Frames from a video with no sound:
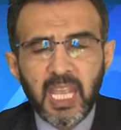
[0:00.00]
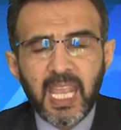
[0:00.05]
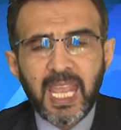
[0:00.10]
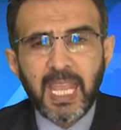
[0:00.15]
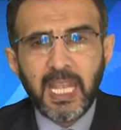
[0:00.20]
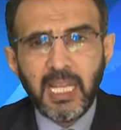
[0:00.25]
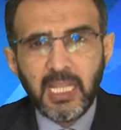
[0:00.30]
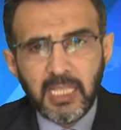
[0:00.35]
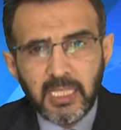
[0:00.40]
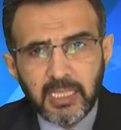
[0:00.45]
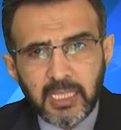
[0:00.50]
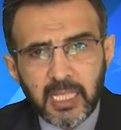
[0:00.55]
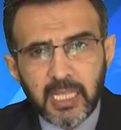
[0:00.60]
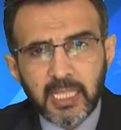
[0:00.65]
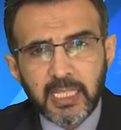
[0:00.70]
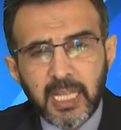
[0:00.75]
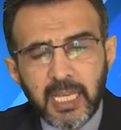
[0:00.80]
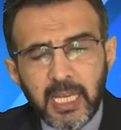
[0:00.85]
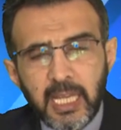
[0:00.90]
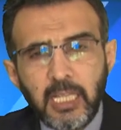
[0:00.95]
50
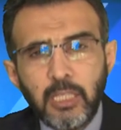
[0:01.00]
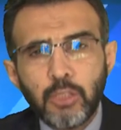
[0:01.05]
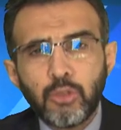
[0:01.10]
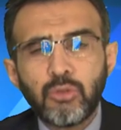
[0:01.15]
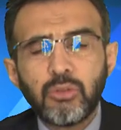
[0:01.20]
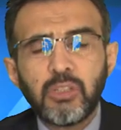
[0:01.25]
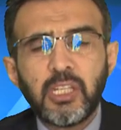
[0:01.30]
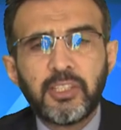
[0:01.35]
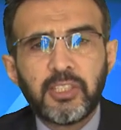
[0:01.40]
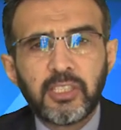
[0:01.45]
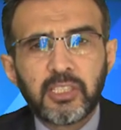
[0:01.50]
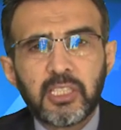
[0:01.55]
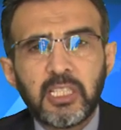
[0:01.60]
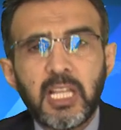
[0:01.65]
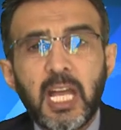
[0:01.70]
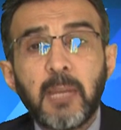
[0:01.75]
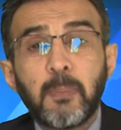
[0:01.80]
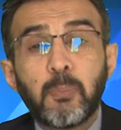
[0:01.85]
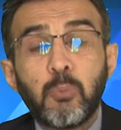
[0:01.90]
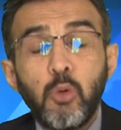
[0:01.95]
dereden 50 su
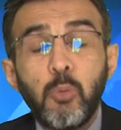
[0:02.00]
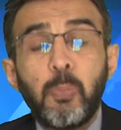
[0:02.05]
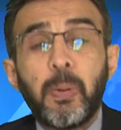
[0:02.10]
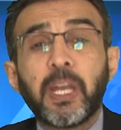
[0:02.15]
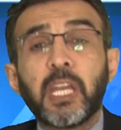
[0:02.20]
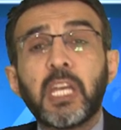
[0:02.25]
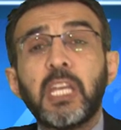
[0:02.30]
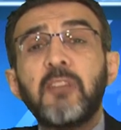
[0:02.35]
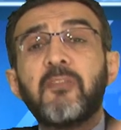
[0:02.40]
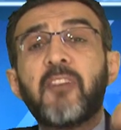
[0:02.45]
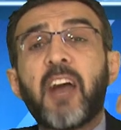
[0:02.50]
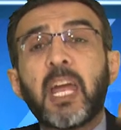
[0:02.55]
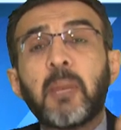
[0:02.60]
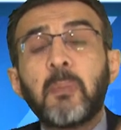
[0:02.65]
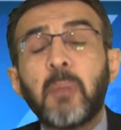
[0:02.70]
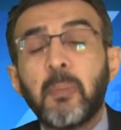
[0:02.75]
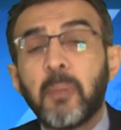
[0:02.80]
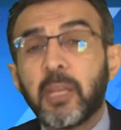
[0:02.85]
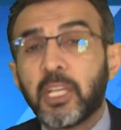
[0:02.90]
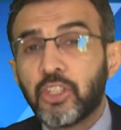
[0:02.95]
getirdiler bu parayı
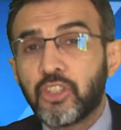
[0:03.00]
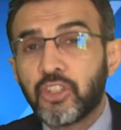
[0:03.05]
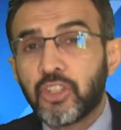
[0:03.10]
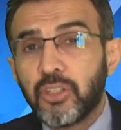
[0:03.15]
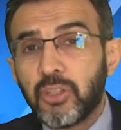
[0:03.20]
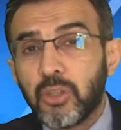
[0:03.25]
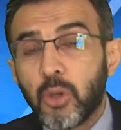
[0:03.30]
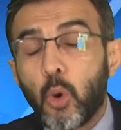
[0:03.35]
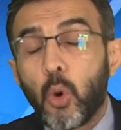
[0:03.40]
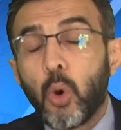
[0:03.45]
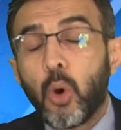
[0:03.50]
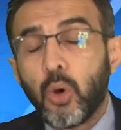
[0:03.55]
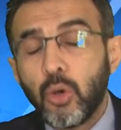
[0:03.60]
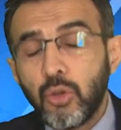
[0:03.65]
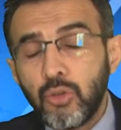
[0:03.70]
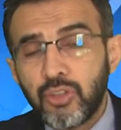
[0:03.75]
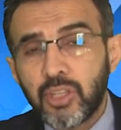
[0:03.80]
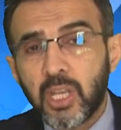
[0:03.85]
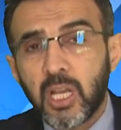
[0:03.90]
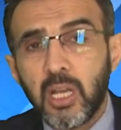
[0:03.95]
vermemek için.
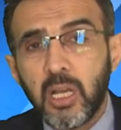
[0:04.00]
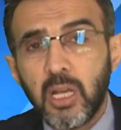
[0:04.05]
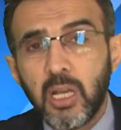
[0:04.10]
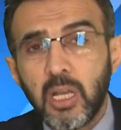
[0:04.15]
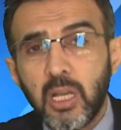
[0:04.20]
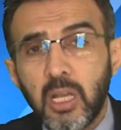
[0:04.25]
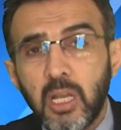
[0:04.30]
Oysa